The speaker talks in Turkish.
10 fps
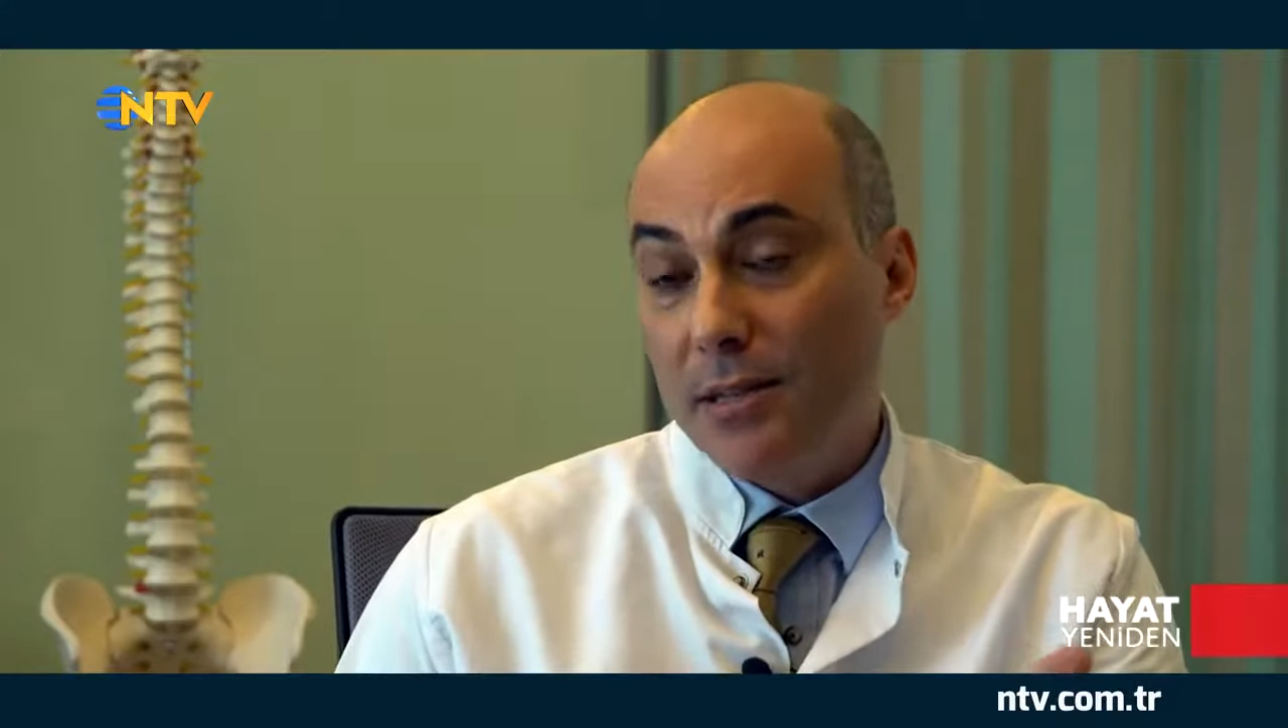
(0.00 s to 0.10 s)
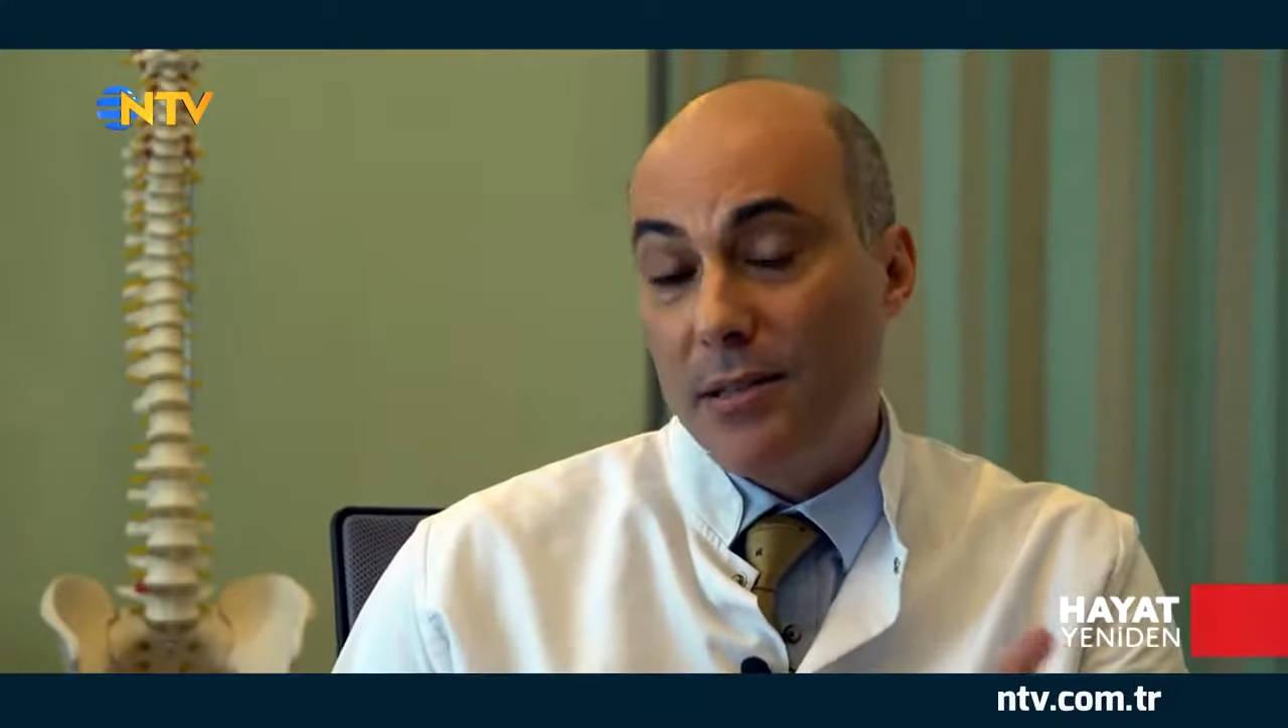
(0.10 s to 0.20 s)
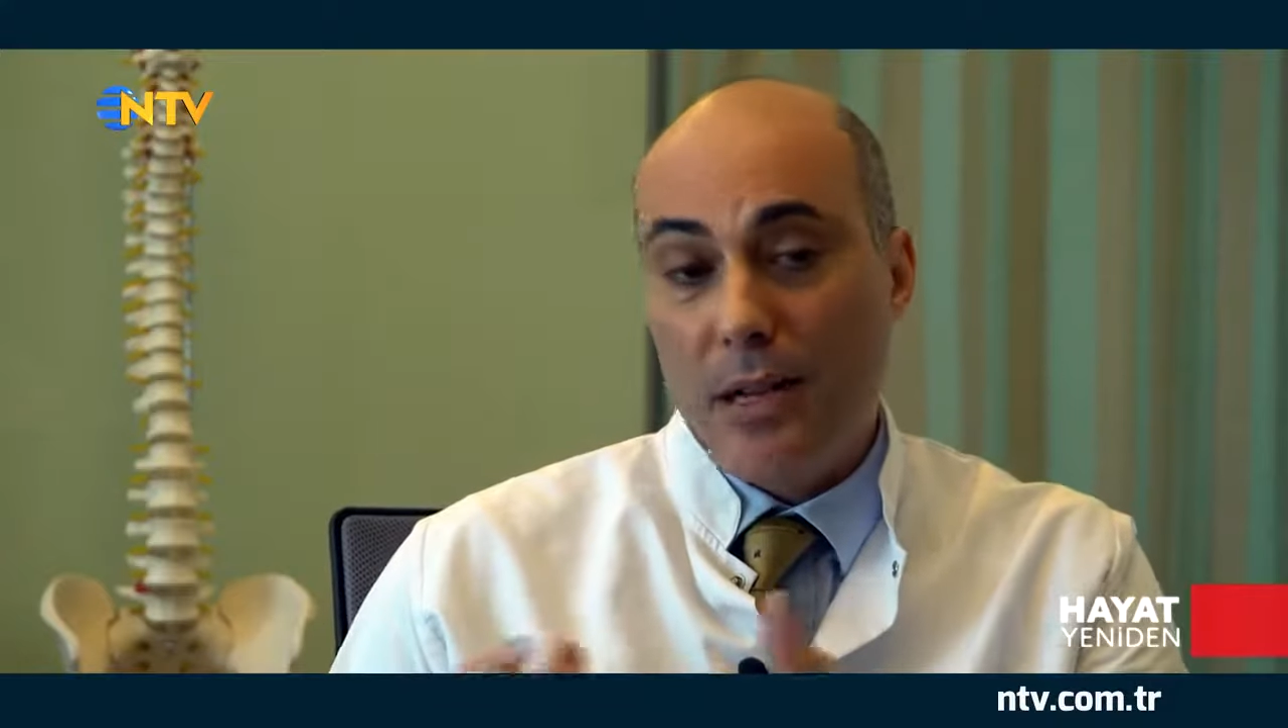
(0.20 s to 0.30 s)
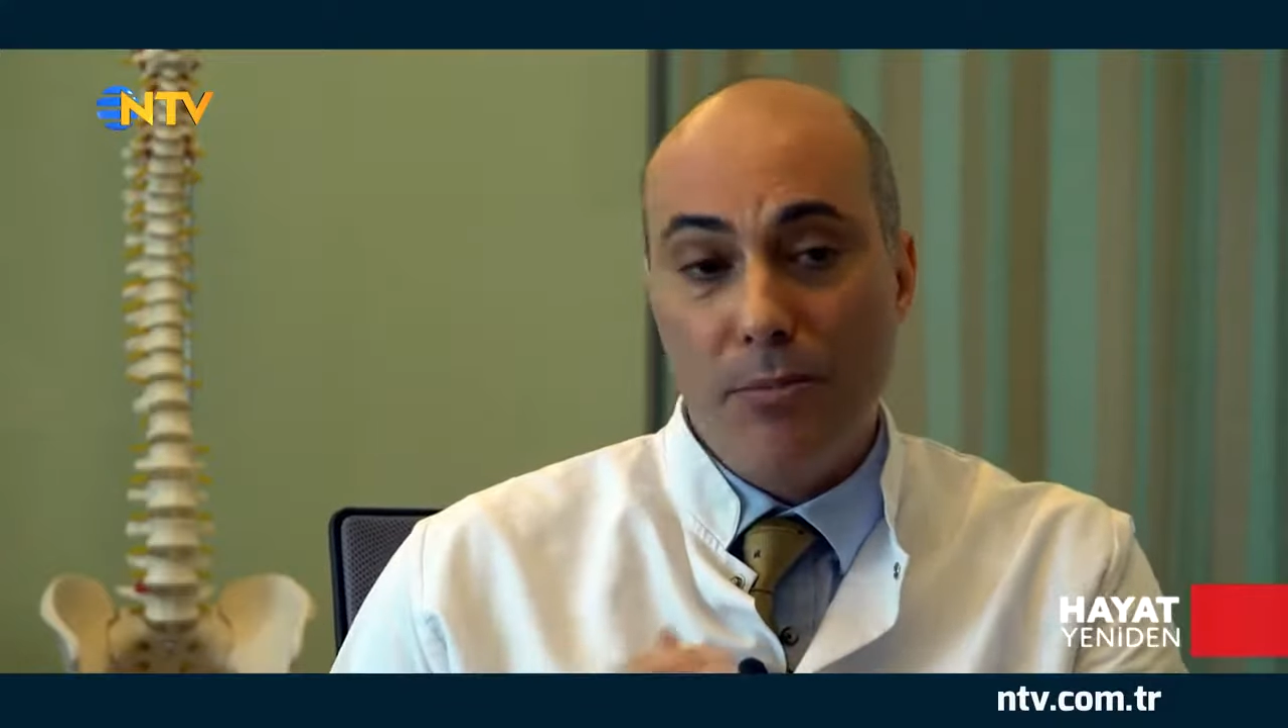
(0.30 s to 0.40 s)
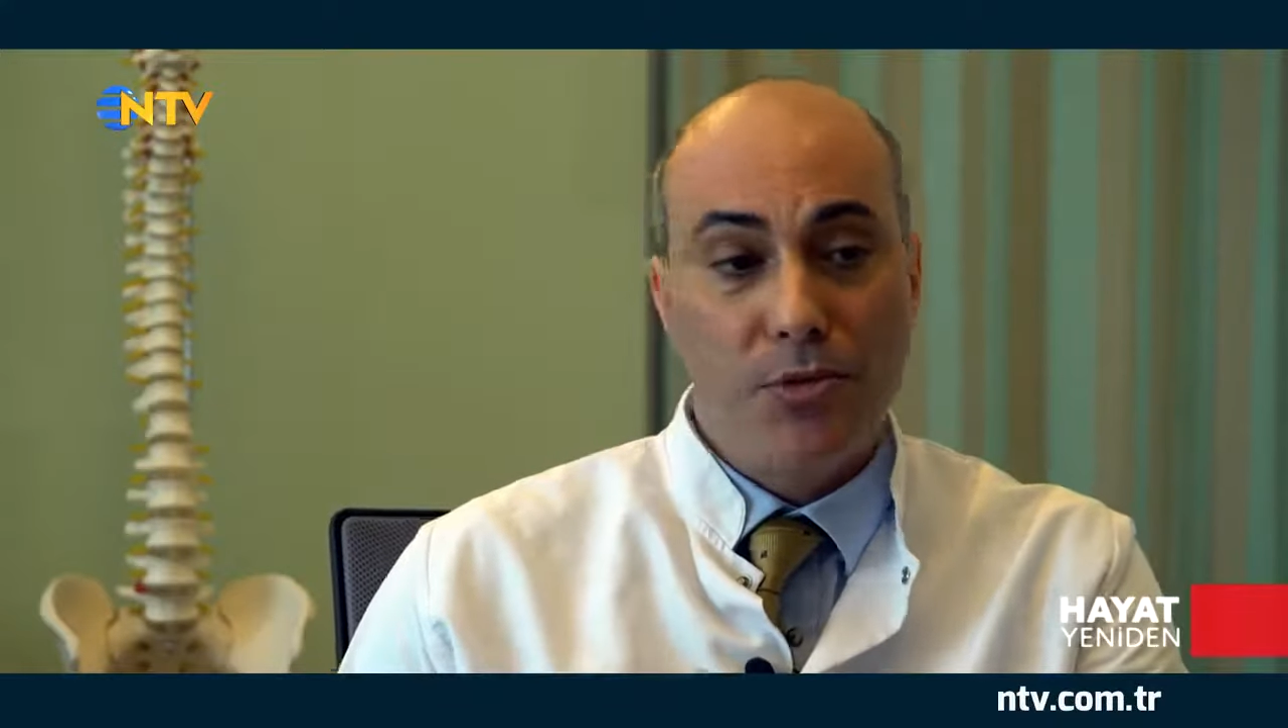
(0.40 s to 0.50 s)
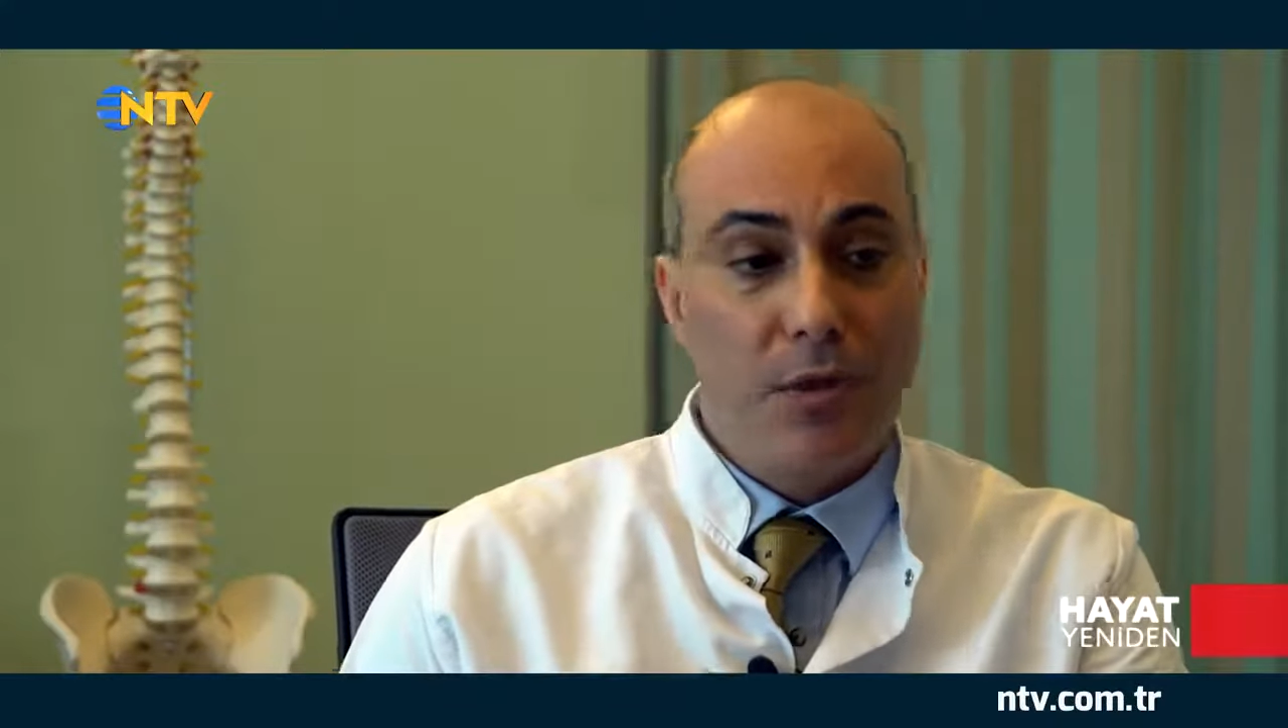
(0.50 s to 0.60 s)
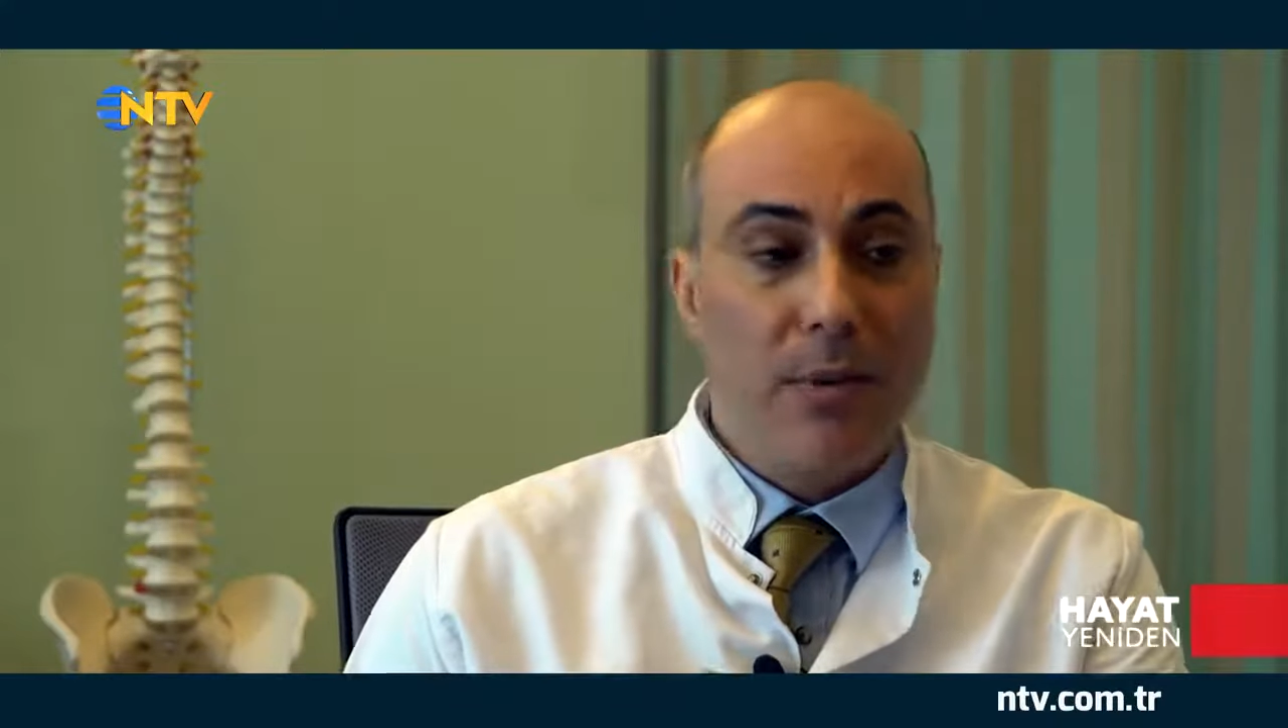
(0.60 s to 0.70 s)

az kalmış,